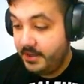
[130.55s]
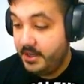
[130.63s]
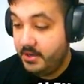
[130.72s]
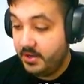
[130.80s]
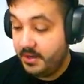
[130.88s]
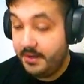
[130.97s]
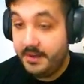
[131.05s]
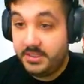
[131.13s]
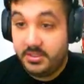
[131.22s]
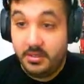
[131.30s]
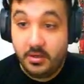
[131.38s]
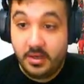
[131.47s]
Y lo que, va,
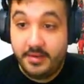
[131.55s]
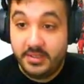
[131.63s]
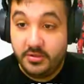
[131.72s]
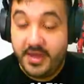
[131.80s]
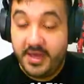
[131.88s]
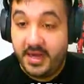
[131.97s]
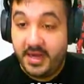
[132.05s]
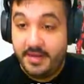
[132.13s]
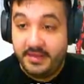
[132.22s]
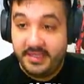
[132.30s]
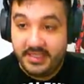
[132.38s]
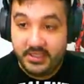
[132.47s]
lo que va a suceder
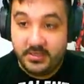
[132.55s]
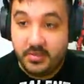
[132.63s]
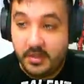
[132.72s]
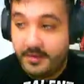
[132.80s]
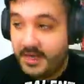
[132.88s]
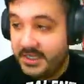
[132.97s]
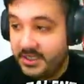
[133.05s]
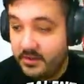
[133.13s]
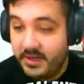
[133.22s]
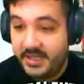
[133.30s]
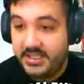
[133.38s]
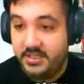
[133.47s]
realmente es eso, ¿no? Que van a ser
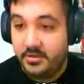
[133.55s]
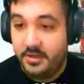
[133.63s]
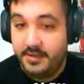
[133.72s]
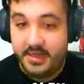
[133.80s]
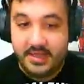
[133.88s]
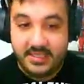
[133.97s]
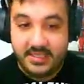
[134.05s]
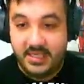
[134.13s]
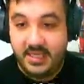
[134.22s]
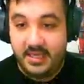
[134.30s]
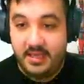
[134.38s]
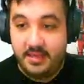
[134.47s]
un éxito de ventas y,
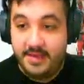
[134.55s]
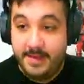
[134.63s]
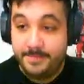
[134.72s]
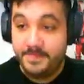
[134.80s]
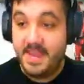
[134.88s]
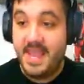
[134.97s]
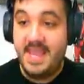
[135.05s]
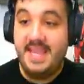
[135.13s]
y demás.